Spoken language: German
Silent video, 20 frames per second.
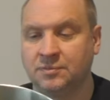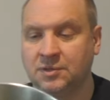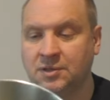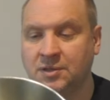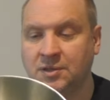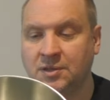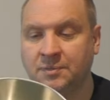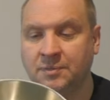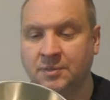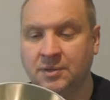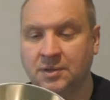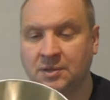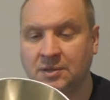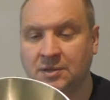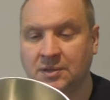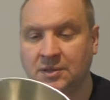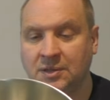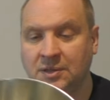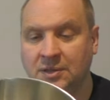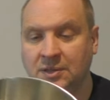ja,
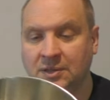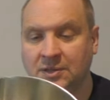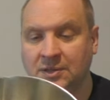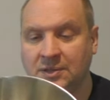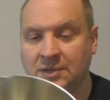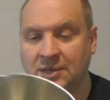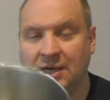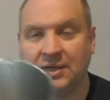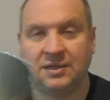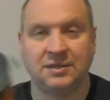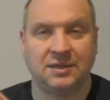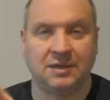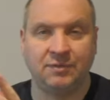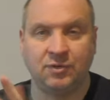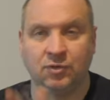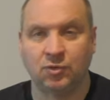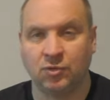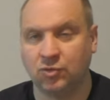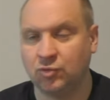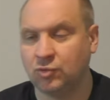das ah, ist
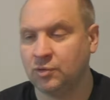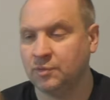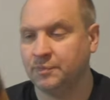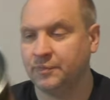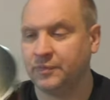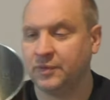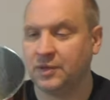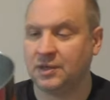einfach nur cool.